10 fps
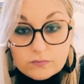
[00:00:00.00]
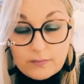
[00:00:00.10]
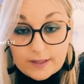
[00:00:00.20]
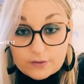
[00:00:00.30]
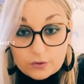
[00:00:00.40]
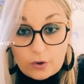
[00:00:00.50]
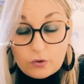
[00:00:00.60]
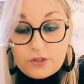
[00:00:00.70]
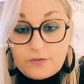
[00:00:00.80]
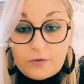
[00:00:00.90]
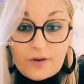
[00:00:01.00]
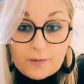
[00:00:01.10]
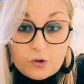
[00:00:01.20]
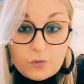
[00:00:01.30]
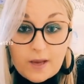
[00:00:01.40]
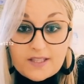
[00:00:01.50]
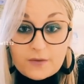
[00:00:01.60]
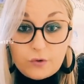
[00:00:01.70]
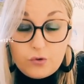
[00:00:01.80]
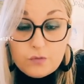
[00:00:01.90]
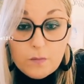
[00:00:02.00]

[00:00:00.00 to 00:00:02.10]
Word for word: Maintenant, au niveau flamme jumelle, c'est devenu une